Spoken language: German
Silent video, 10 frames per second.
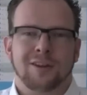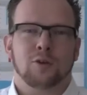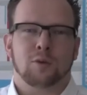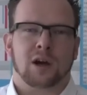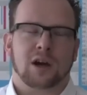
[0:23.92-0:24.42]
wie eine
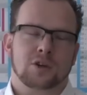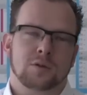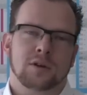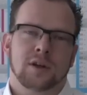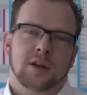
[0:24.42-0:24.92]

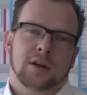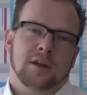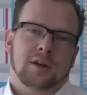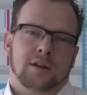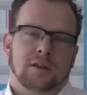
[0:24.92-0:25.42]
Überraschung,
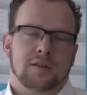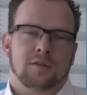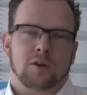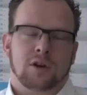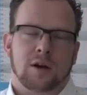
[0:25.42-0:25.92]

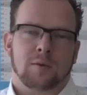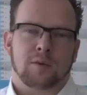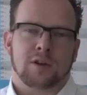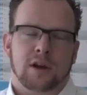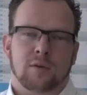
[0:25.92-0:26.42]
diese Woche kam die
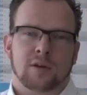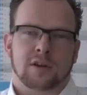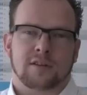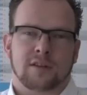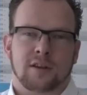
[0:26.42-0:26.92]
Mitteilung,
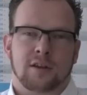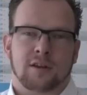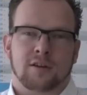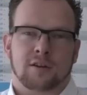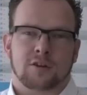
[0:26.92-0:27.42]
dass
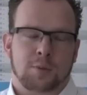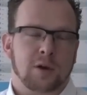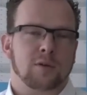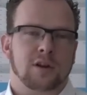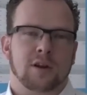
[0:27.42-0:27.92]
die äh,
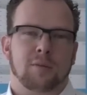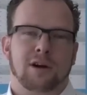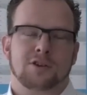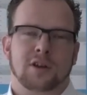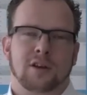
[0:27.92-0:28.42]
Sperrung der
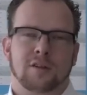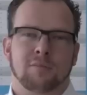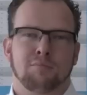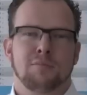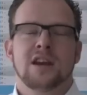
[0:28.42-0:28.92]
Bahnstrecke
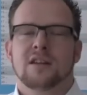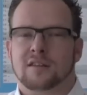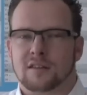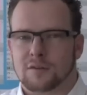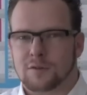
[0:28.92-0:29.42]

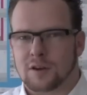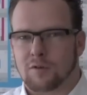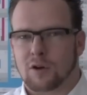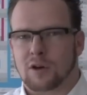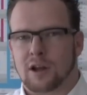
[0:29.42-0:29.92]
mindestens
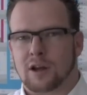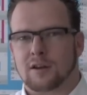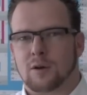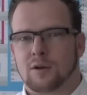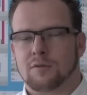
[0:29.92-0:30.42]
vier Wochen länger
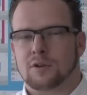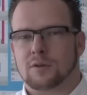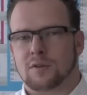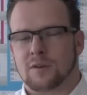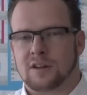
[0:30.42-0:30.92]
dauern wird,
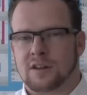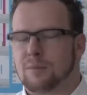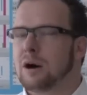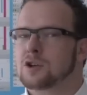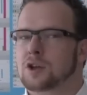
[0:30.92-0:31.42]
und zwar die
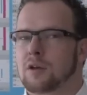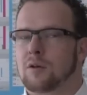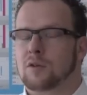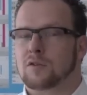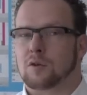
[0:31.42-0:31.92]
der Bahnstrecke
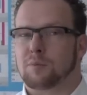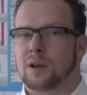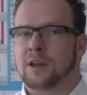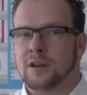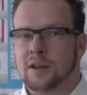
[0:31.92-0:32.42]

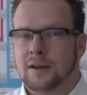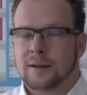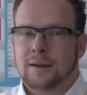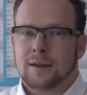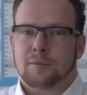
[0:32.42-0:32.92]
Rostock-Berlin.
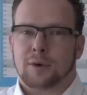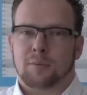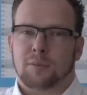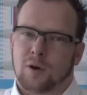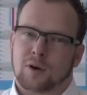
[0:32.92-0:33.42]

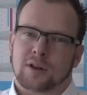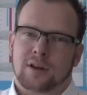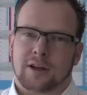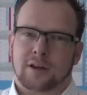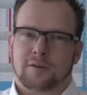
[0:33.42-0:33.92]
Man
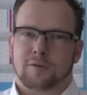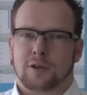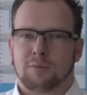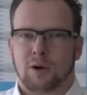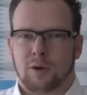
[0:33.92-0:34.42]
braucht länger
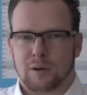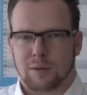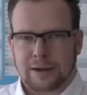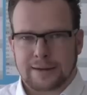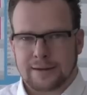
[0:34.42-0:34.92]
für die
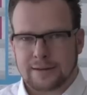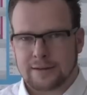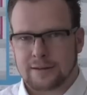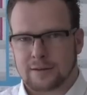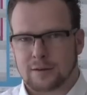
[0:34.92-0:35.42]
Bauarbeiten.
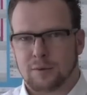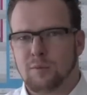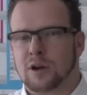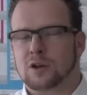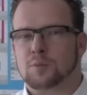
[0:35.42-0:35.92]
Ich äh,
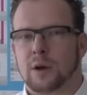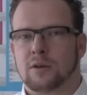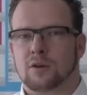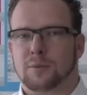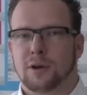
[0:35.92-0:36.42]
bin mal
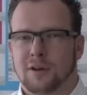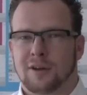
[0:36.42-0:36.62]
gespannt, ob